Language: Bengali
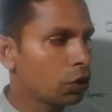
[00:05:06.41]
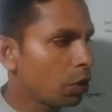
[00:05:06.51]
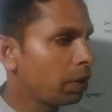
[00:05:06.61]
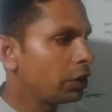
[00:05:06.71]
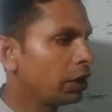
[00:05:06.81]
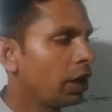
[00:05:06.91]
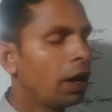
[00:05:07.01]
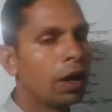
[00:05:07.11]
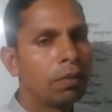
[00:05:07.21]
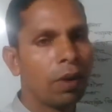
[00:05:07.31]
সমাজের
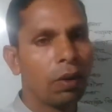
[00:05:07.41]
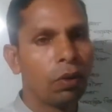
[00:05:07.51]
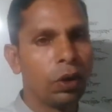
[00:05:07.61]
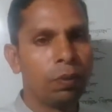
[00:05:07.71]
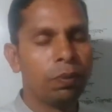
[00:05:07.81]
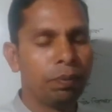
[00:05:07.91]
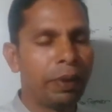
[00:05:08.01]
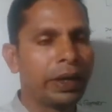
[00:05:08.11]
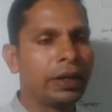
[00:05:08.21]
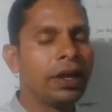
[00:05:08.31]
বা ওই
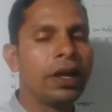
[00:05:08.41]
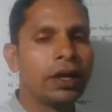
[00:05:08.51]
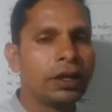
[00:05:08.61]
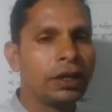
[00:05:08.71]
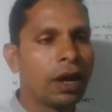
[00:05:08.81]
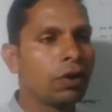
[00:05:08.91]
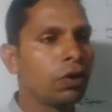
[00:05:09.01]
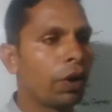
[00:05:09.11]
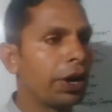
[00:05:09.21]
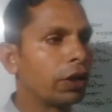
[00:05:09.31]
ব্যক্তি নির্ধারণ
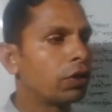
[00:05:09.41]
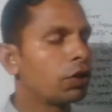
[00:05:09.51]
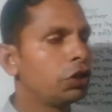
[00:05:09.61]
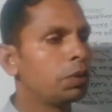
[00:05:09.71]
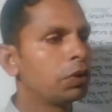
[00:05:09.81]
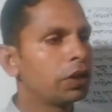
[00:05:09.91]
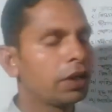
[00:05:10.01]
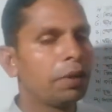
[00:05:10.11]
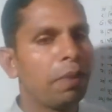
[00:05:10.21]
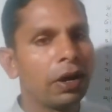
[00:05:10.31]
করে না তখন
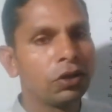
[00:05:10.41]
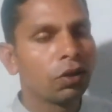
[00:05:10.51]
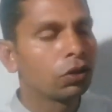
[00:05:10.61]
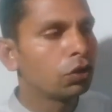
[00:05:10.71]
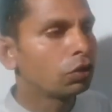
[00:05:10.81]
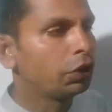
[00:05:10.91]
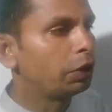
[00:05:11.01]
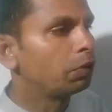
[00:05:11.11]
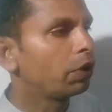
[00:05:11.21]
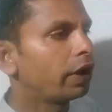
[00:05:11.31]
জীবনযাত্রার মান যখন যত
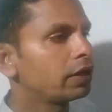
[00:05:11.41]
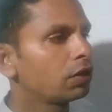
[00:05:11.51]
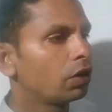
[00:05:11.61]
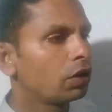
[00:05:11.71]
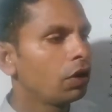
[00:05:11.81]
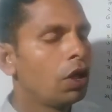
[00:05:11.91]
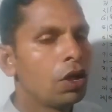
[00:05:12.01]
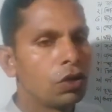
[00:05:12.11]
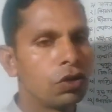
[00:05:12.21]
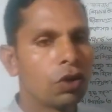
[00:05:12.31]
নিম্ন হয় যায় তখন
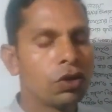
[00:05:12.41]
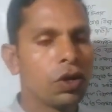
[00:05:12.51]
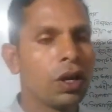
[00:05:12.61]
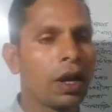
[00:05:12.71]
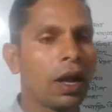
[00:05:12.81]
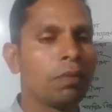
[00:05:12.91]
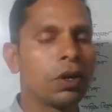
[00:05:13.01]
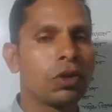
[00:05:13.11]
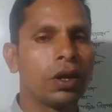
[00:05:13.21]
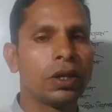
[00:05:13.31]
জনসংখ্যা বা
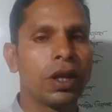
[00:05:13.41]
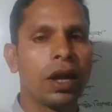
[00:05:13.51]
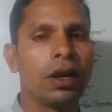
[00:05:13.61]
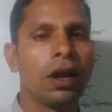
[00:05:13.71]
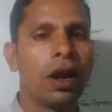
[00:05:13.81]
সন্তান